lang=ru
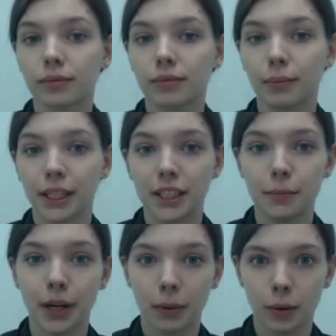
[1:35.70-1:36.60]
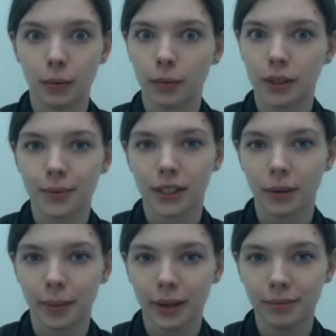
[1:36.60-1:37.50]
пойти прямо по моим
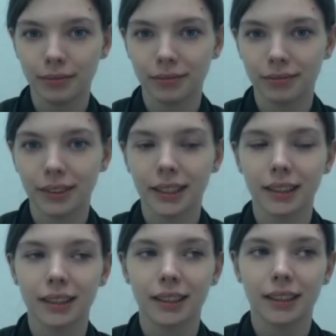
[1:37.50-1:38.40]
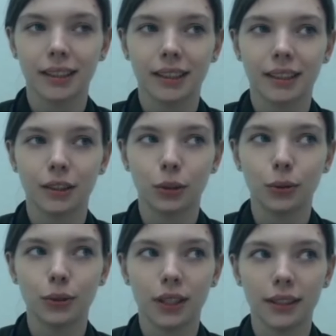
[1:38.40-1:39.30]
стопам,
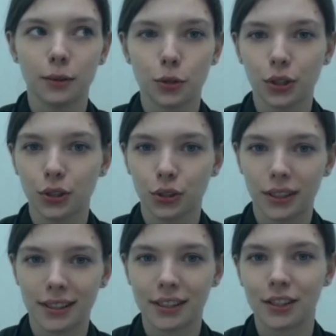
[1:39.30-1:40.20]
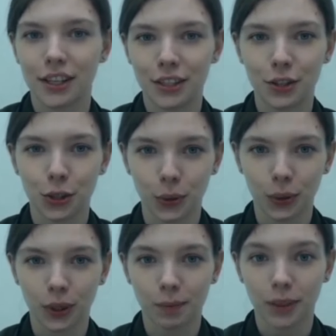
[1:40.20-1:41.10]
то надо уже начинать со средней
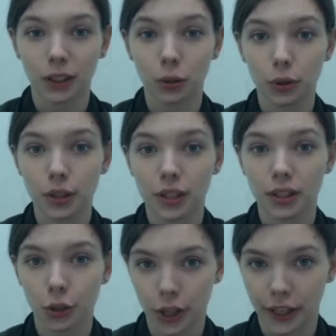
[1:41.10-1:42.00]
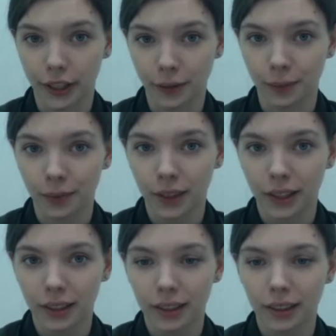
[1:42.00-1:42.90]
школы, а то и с начальной.
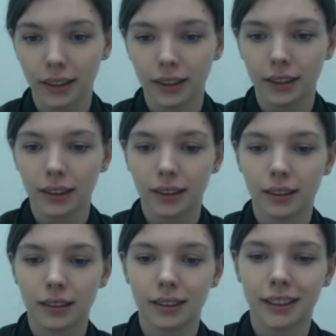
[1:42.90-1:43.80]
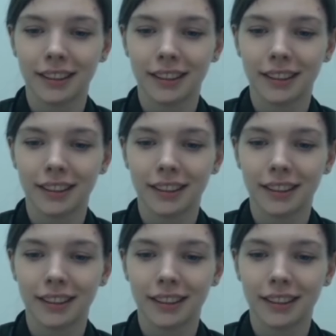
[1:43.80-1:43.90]
Э,